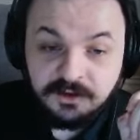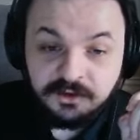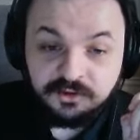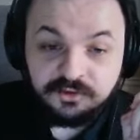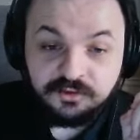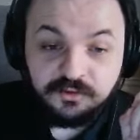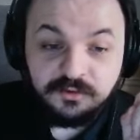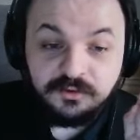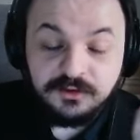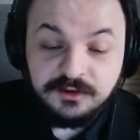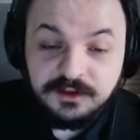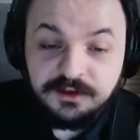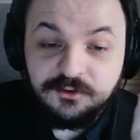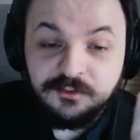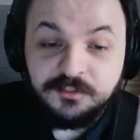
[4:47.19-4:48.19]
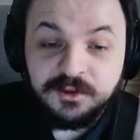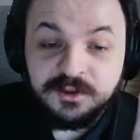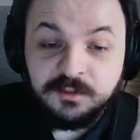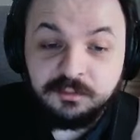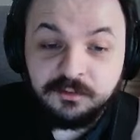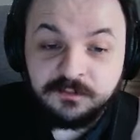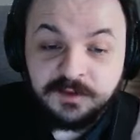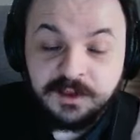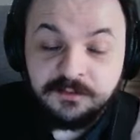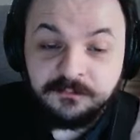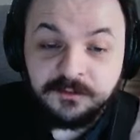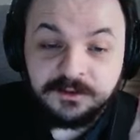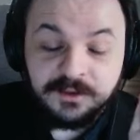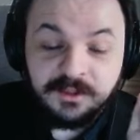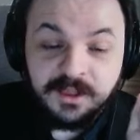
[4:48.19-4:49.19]
Что он не любит допускать
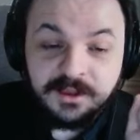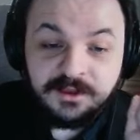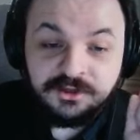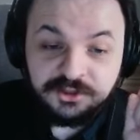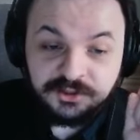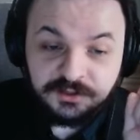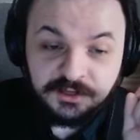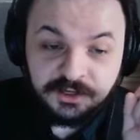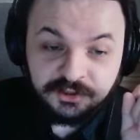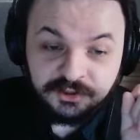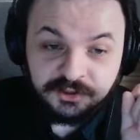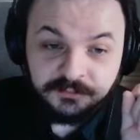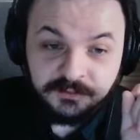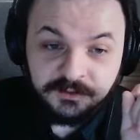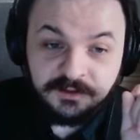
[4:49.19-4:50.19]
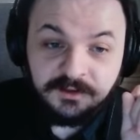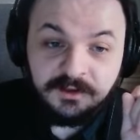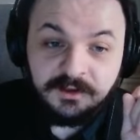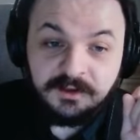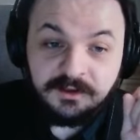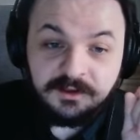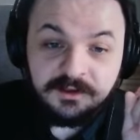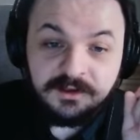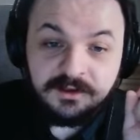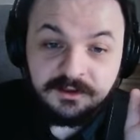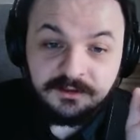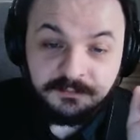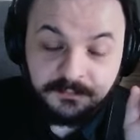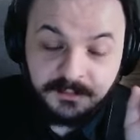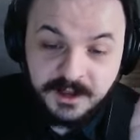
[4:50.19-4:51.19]
фактологические ошибки.
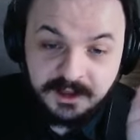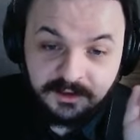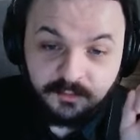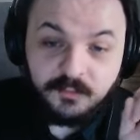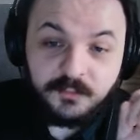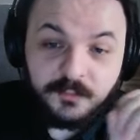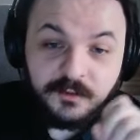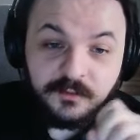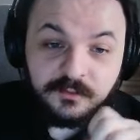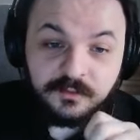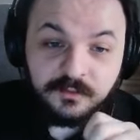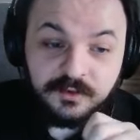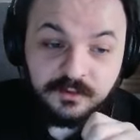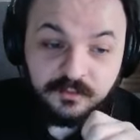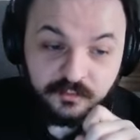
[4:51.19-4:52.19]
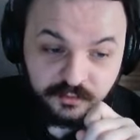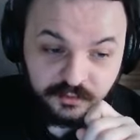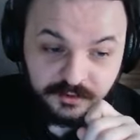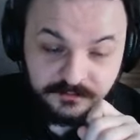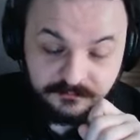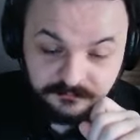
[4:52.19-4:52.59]
И по этому поводу и нужно